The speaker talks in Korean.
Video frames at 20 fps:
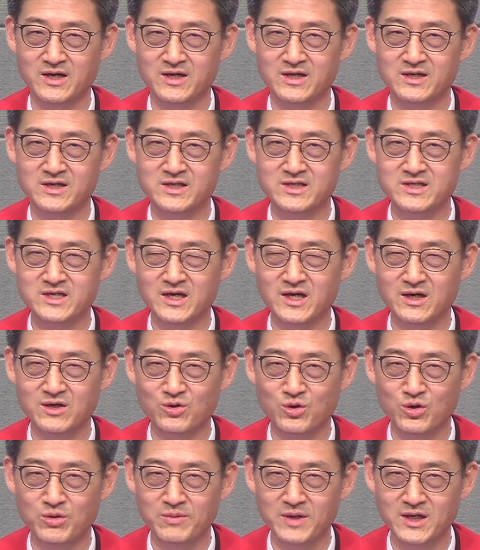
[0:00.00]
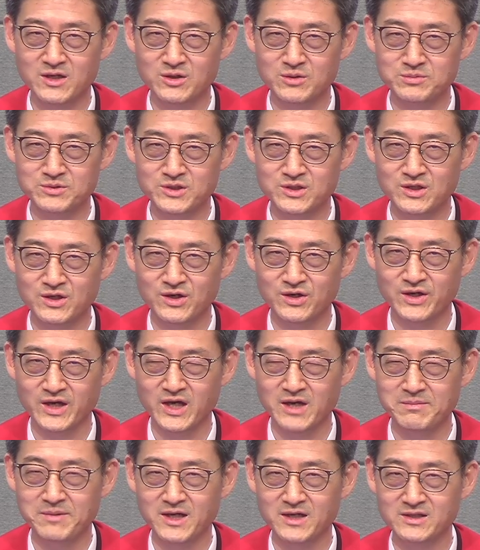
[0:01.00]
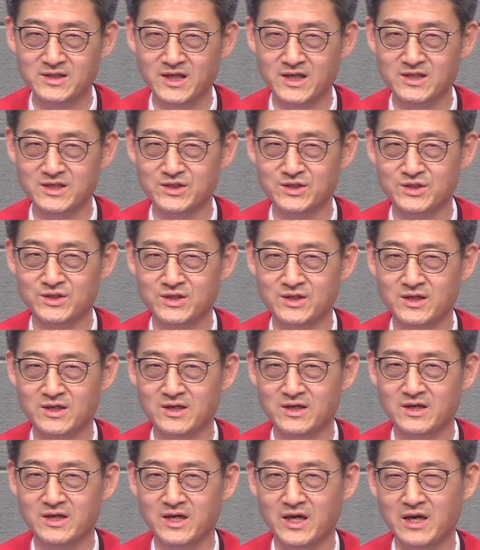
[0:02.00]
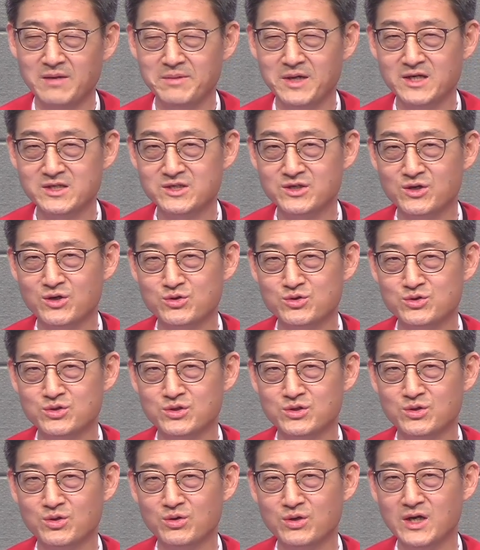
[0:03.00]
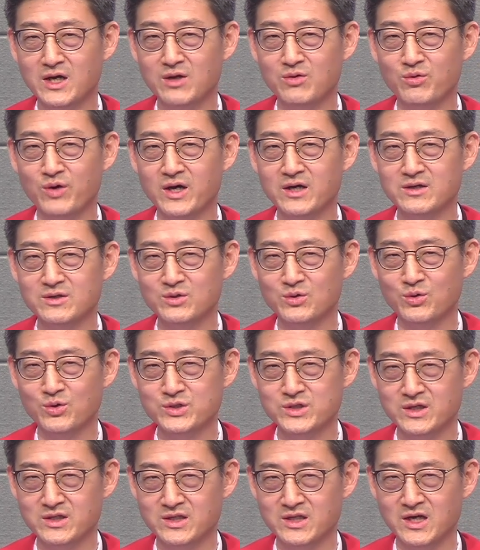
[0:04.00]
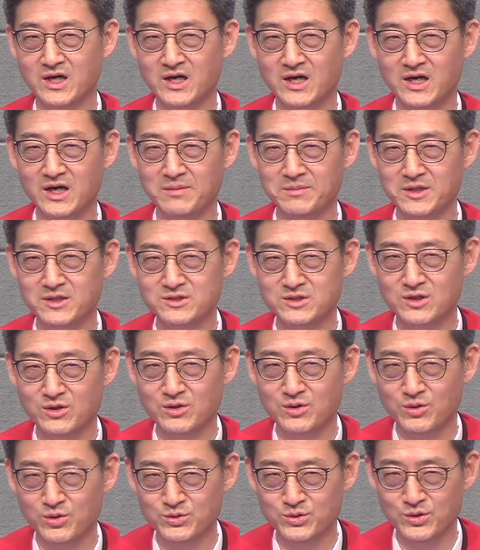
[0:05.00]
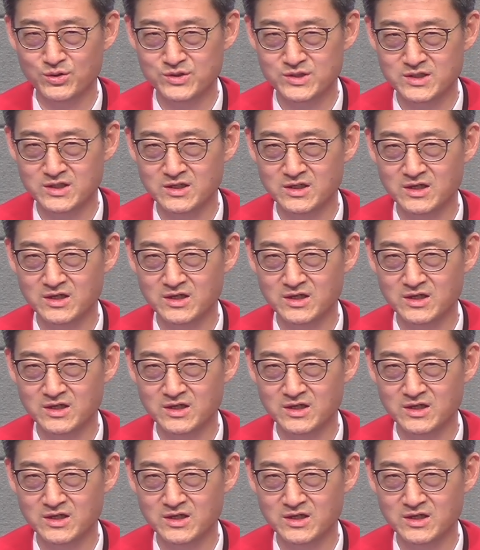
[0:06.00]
이제 로마로부터 해방되는 해방시켜주는 놀라운 왕으로 오셨다 하면서 겉옷을